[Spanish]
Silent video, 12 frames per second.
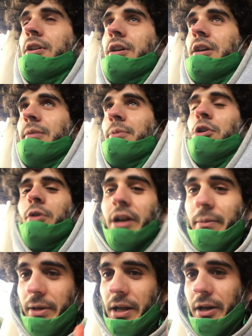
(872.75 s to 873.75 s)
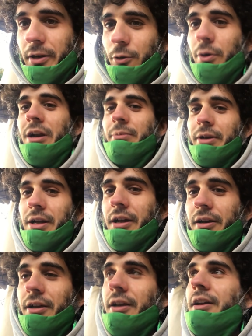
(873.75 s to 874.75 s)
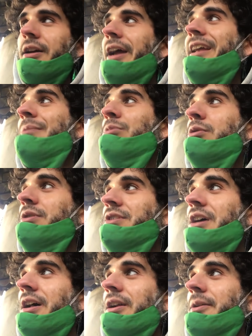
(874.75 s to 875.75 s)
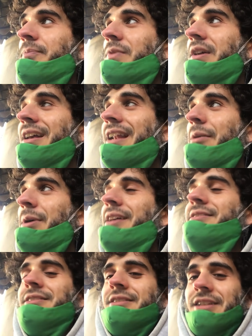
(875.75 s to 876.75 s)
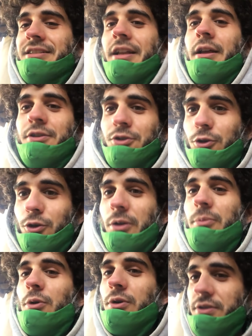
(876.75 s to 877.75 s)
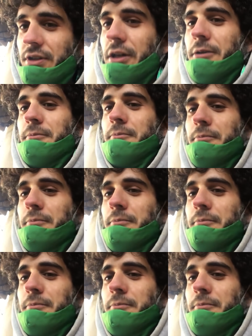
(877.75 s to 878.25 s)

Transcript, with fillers: Eh, pero lo voy a reparar, lo voy a reparar, eh, hay que improvisar, la vida se trata de eso, de improvisar.